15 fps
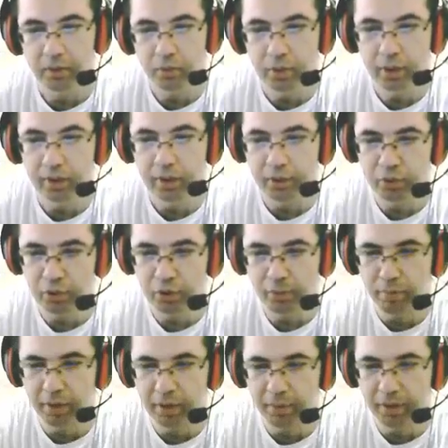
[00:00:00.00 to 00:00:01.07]
Buralara şöyle
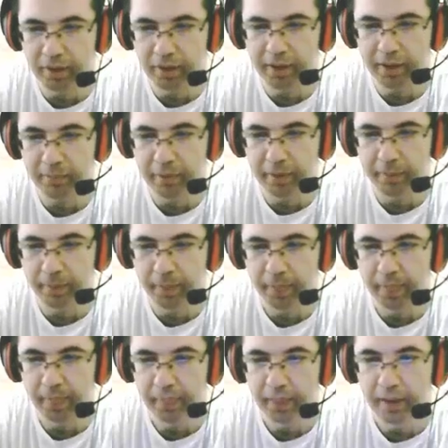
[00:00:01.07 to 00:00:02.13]
baka baka gideyim de.
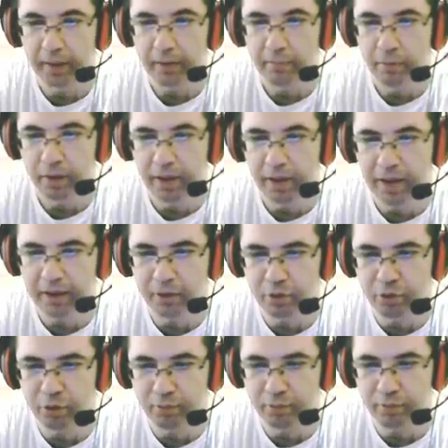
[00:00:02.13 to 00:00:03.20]
Böyle her
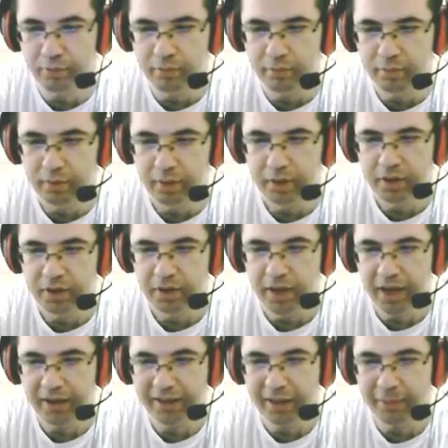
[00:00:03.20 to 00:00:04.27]
gördüğüm şeye
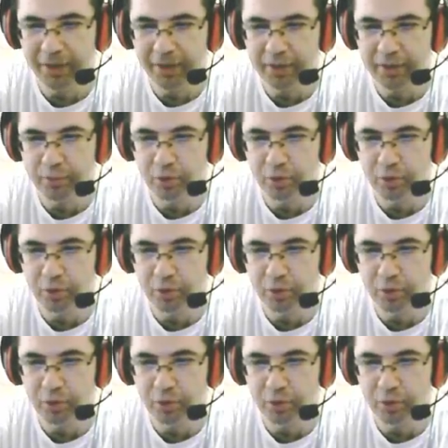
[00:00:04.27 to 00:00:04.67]
atlamayacağım.